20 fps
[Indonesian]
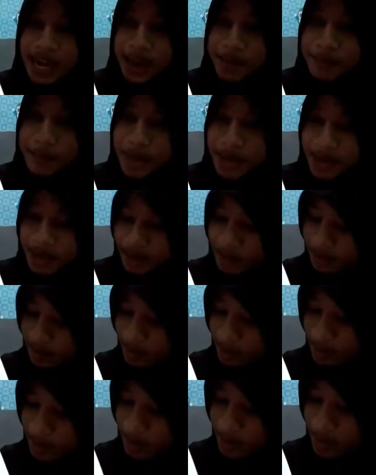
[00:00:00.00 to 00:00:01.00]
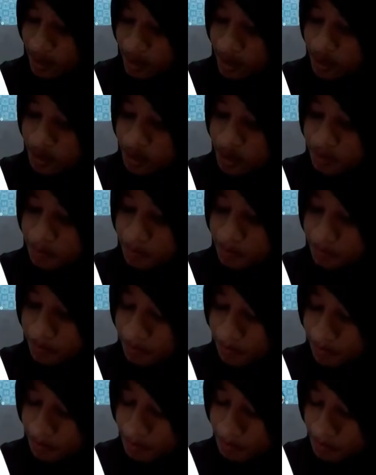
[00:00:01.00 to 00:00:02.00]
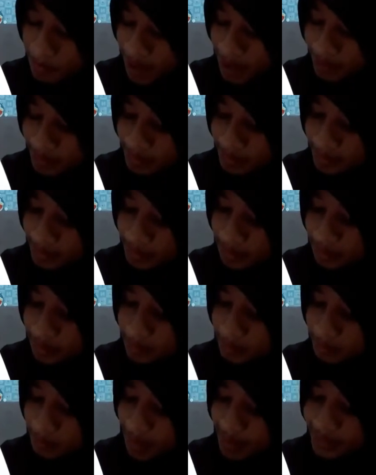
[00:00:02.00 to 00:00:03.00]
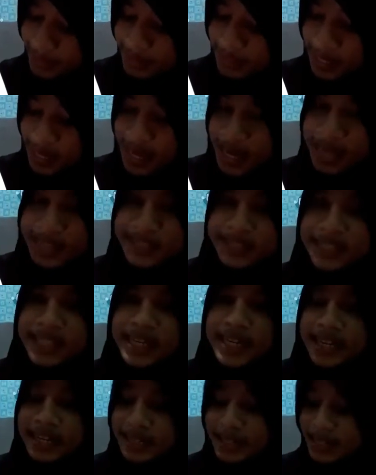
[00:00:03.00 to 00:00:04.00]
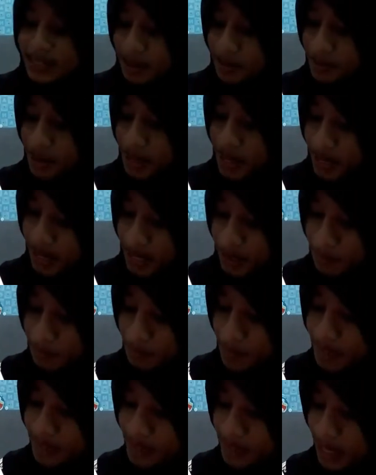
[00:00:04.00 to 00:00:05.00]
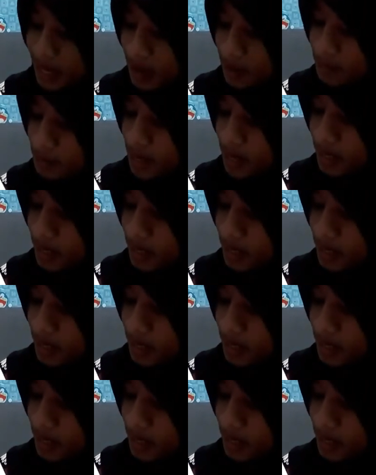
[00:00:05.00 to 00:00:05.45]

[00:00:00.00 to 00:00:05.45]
AB dibagi panjang AC sama dengan panjang AB